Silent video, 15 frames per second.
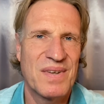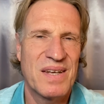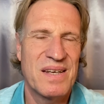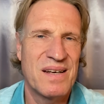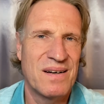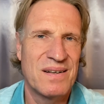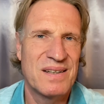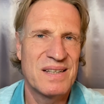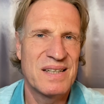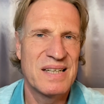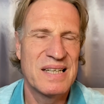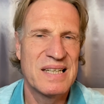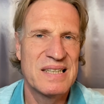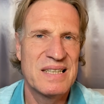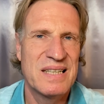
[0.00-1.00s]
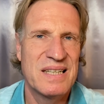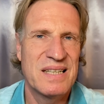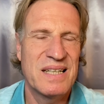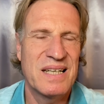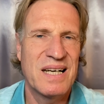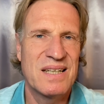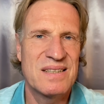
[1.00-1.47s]
Ja,
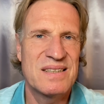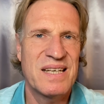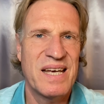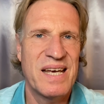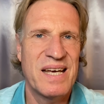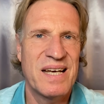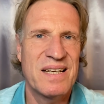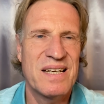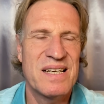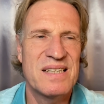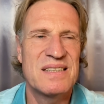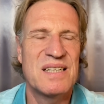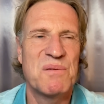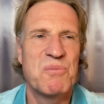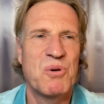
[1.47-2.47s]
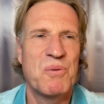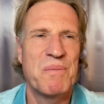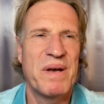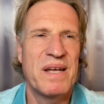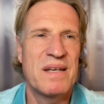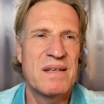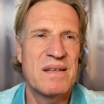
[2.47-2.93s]
die ganze Erde ist im
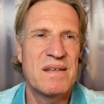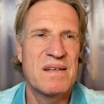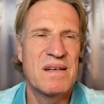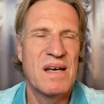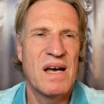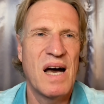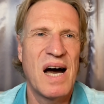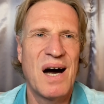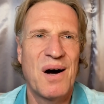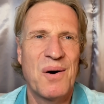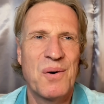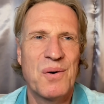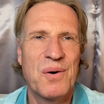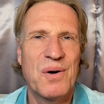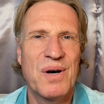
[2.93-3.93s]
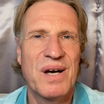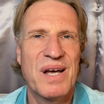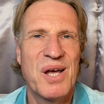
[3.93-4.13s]
Moment auch